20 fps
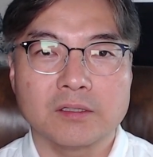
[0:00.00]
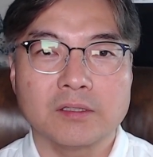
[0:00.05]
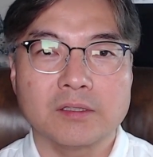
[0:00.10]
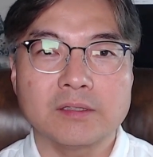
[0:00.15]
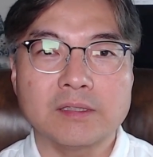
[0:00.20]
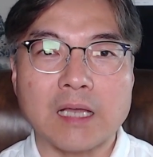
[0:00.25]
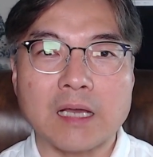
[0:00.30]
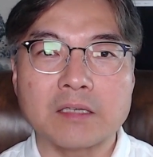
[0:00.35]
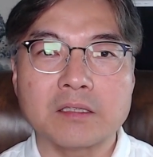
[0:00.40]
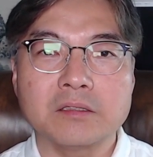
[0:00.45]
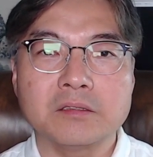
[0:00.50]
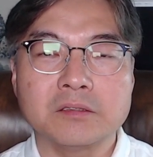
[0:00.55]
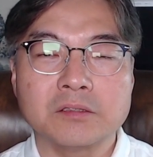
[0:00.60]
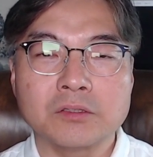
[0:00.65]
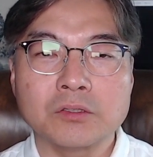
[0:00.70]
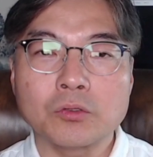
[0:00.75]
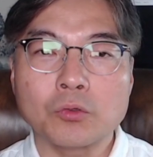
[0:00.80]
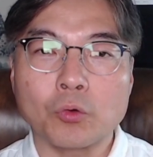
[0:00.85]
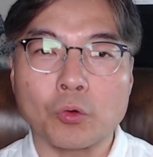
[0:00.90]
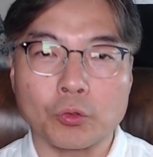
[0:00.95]

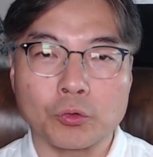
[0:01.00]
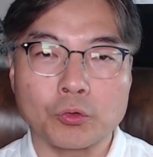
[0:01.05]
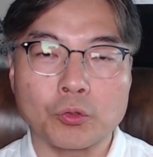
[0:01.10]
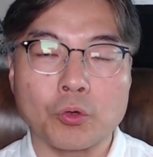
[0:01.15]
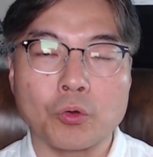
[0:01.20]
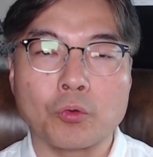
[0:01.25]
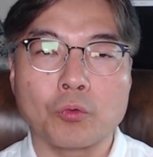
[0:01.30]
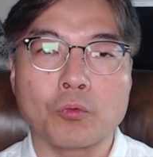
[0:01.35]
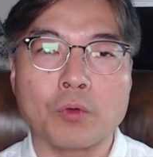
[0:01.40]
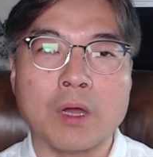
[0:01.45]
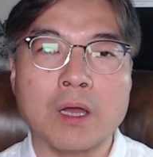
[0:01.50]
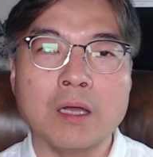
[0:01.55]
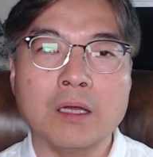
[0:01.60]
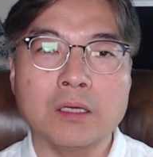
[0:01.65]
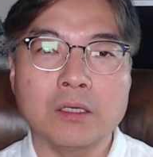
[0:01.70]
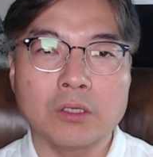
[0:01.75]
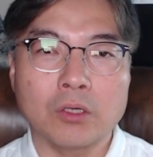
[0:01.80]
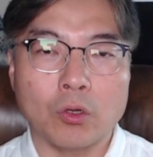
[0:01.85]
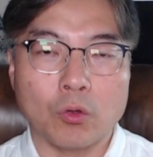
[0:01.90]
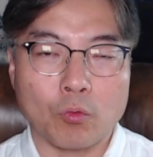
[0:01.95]
따르는 고통과
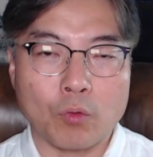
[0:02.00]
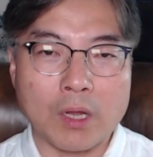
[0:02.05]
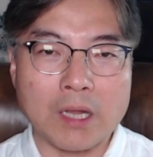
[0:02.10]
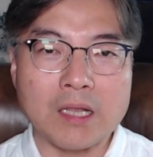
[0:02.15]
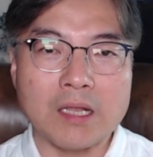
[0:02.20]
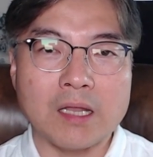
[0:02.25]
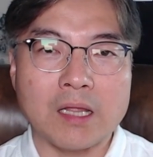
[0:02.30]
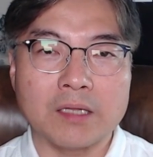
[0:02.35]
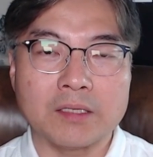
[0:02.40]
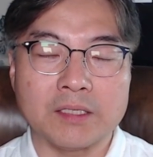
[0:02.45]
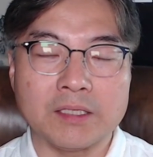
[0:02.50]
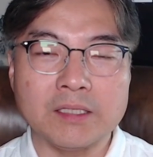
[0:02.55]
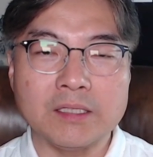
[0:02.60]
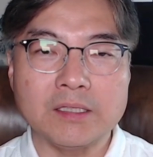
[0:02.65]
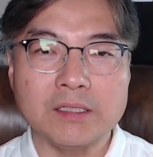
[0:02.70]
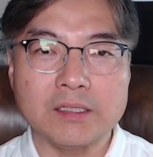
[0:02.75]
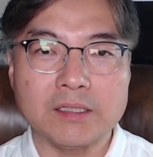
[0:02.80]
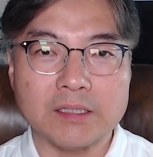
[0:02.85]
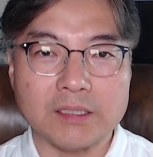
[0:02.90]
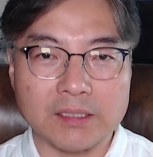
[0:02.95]
환란이
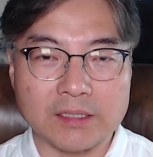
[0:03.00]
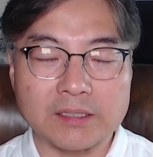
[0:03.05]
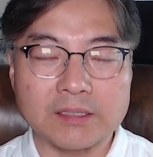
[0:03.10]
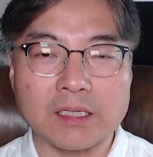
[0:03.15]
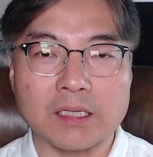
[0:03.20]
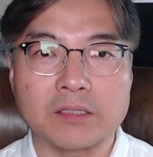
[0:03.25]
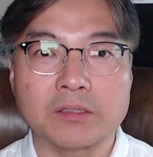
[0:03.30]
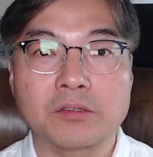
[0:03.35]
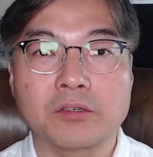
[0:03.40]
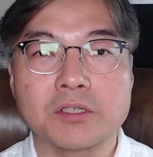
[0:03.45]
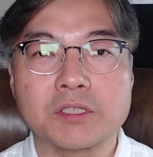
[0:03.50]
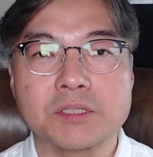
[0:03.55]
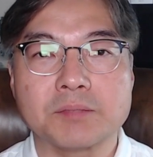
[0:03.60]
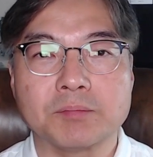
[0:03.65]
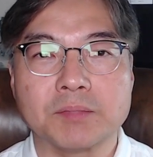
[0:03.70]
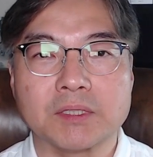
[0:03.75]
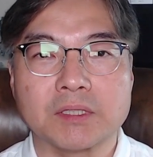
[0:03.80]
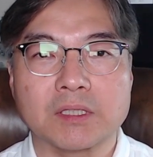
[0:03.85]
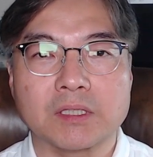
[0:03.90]
있다는 것입니다.